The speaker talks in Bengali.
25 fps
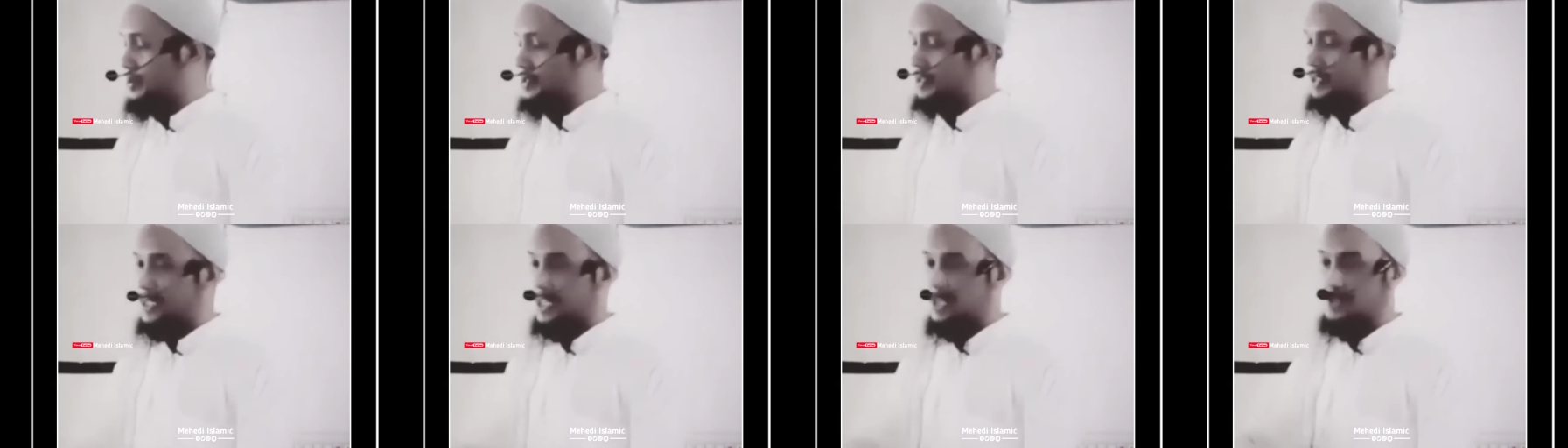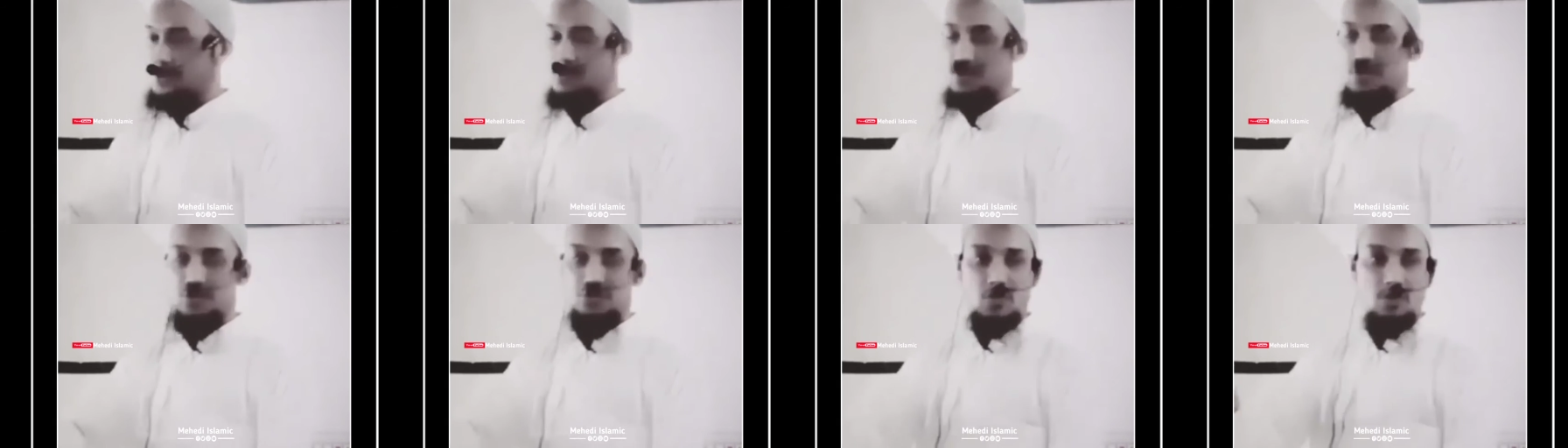সে
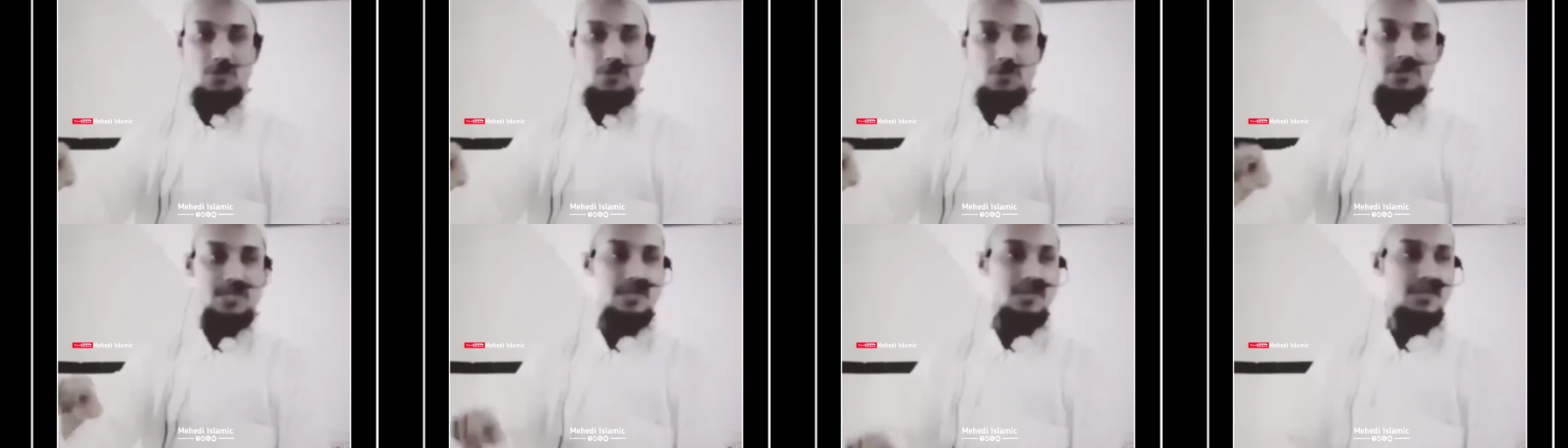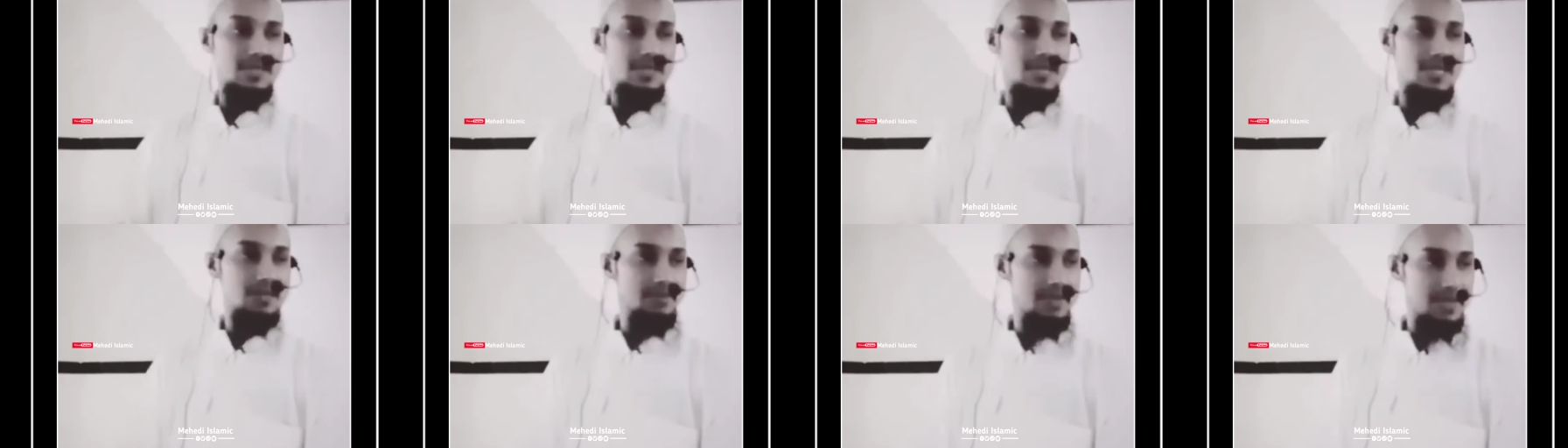অবস্থার জন্য
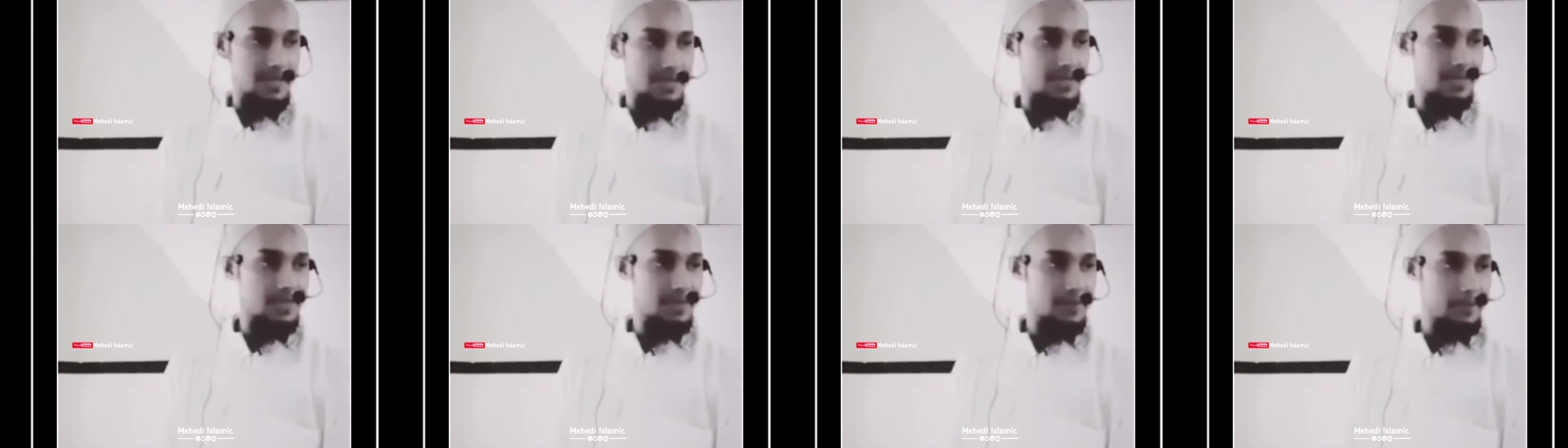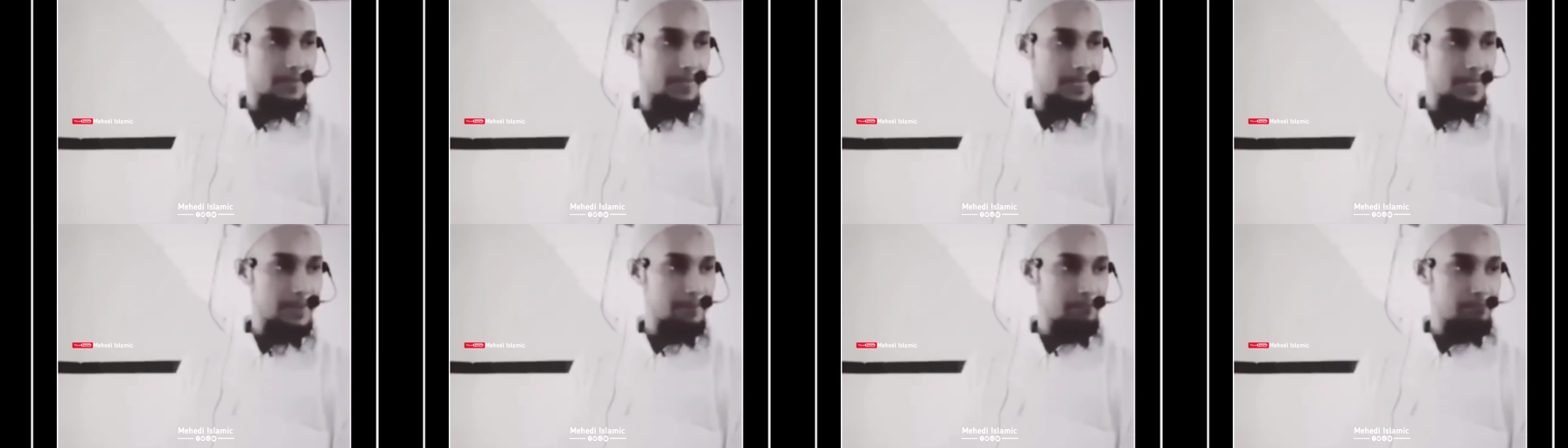সমাধান ইসলামে
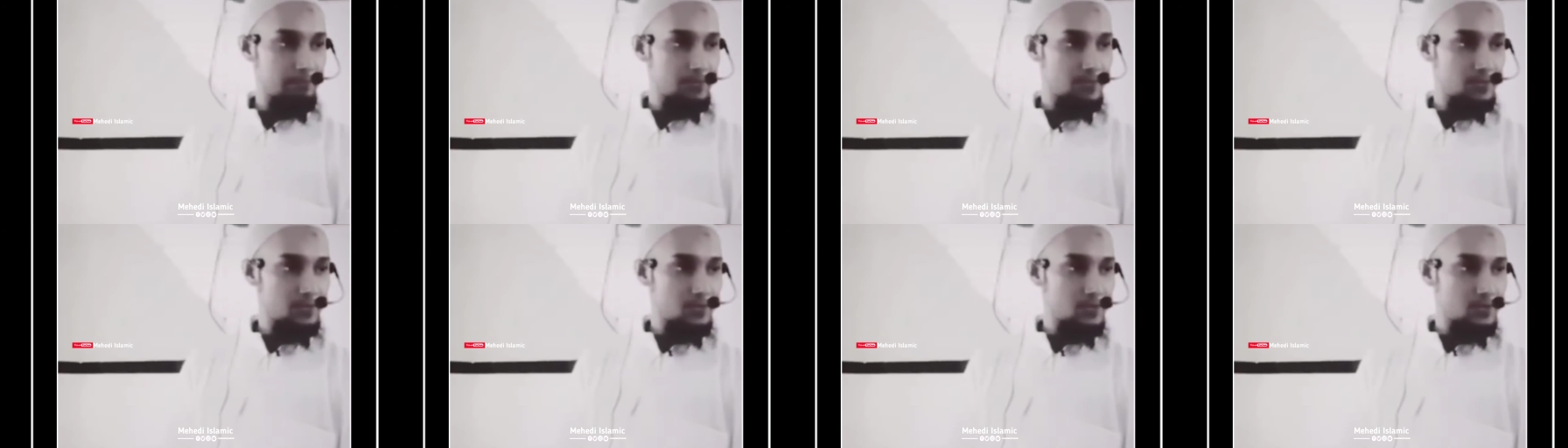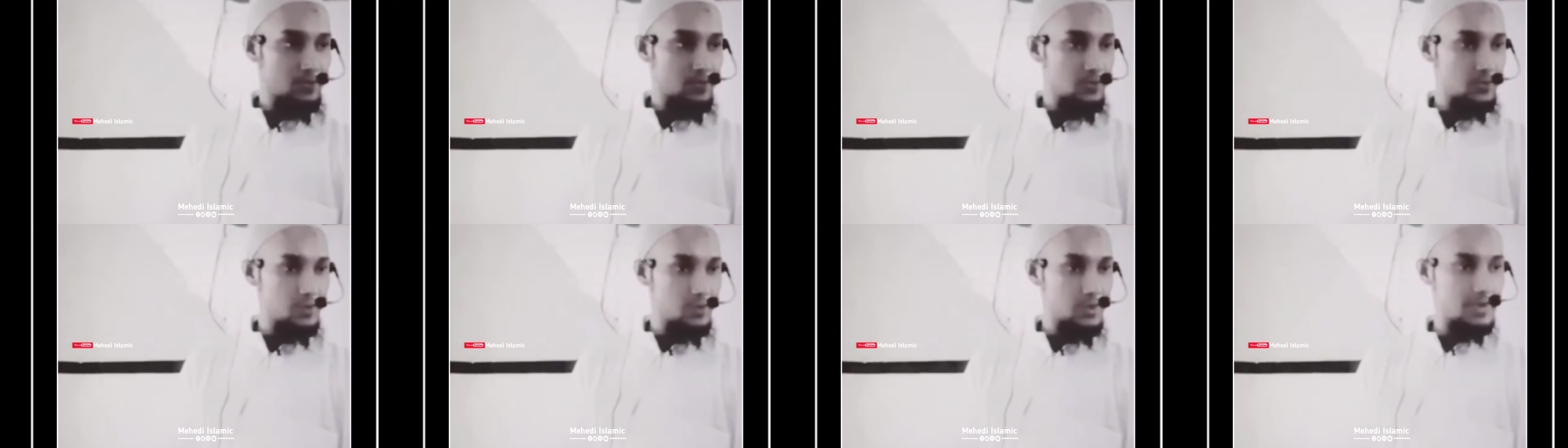আছে
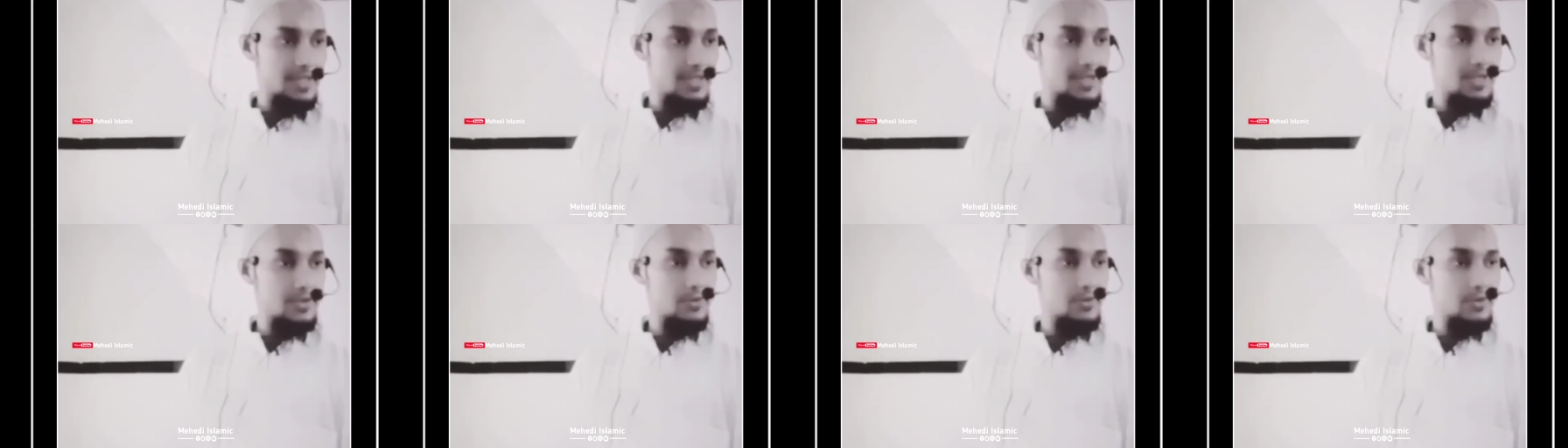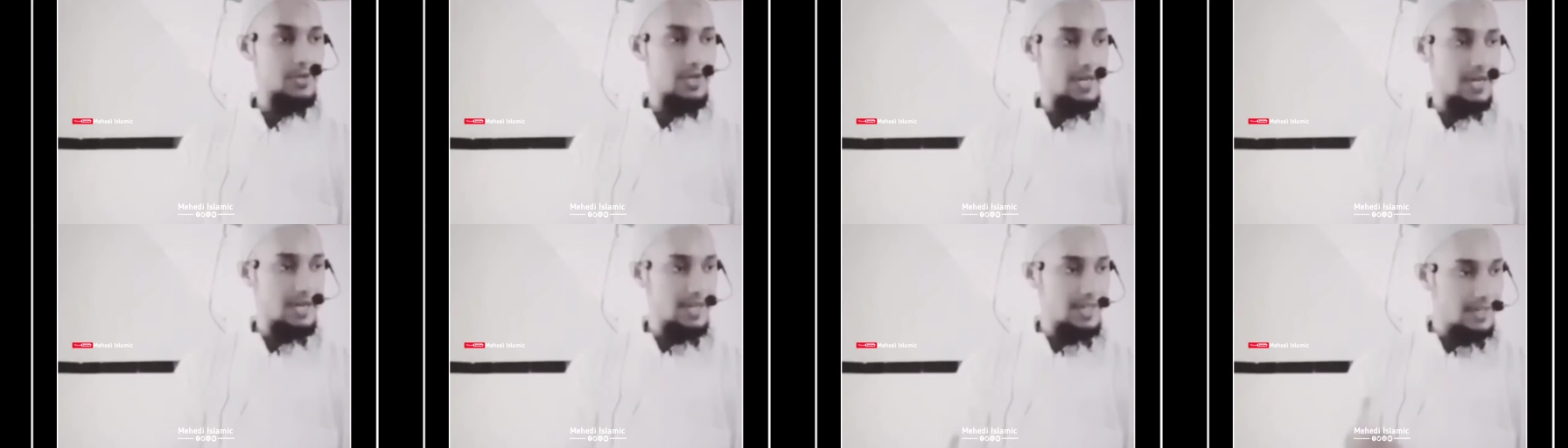যদি
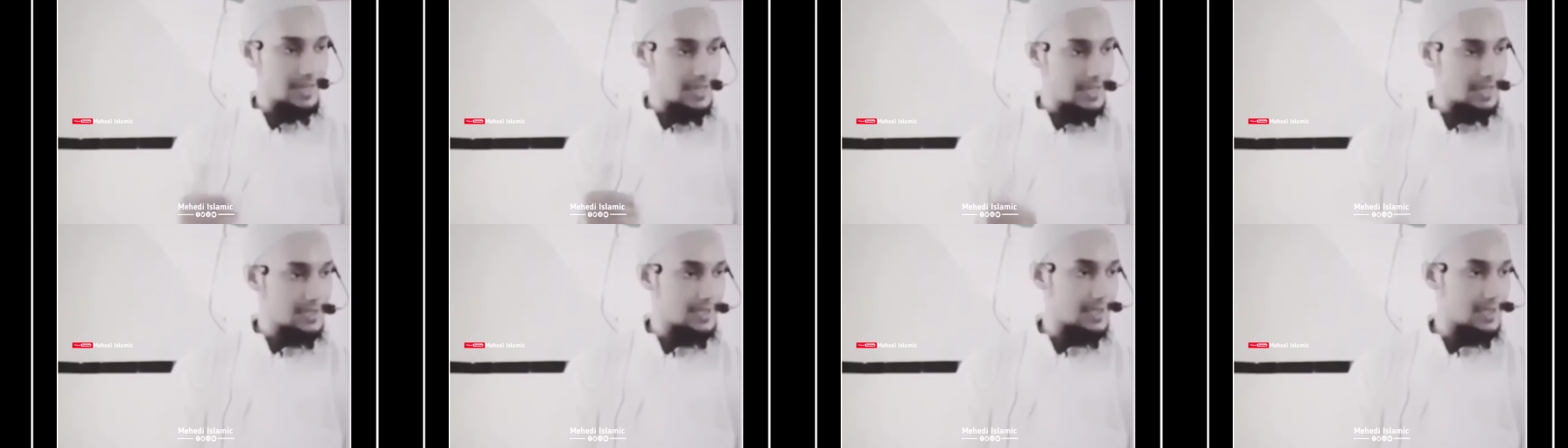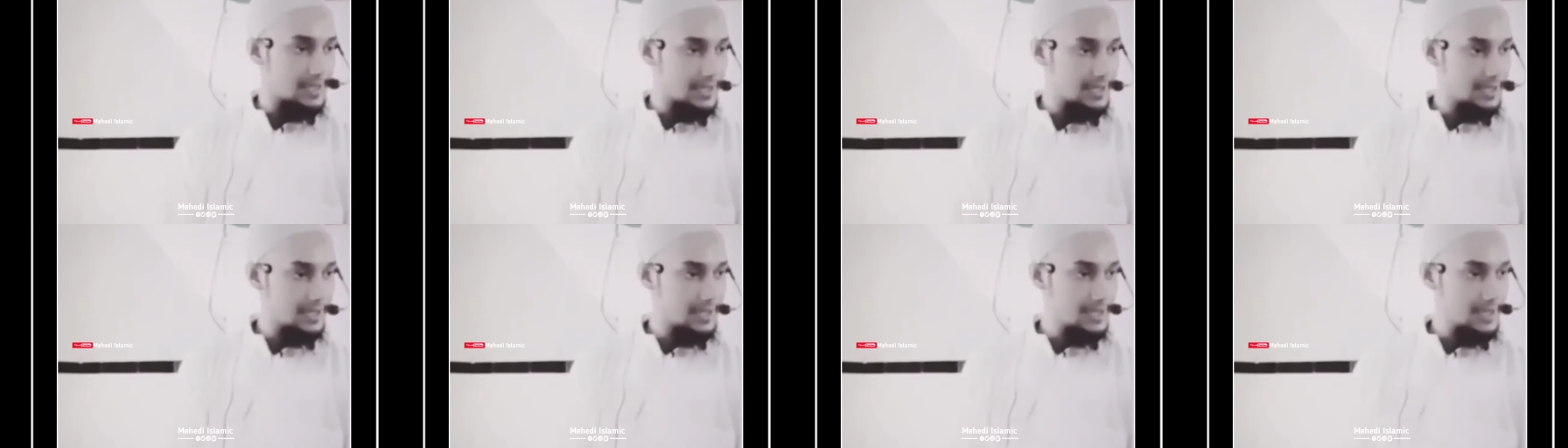তাদের কোনো গার্ডিয়ান
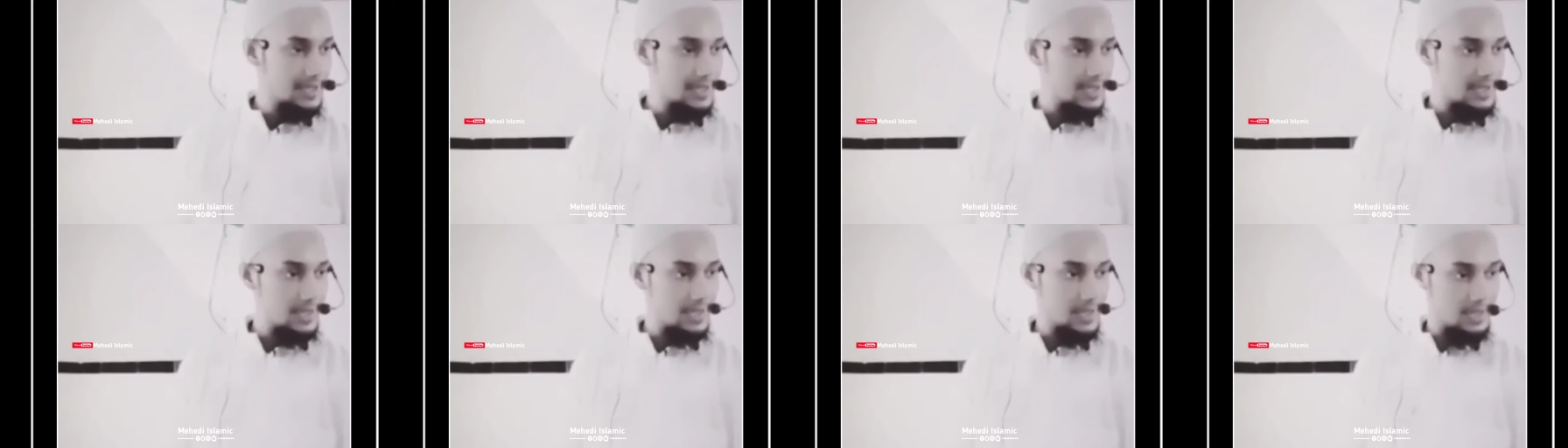না থাকে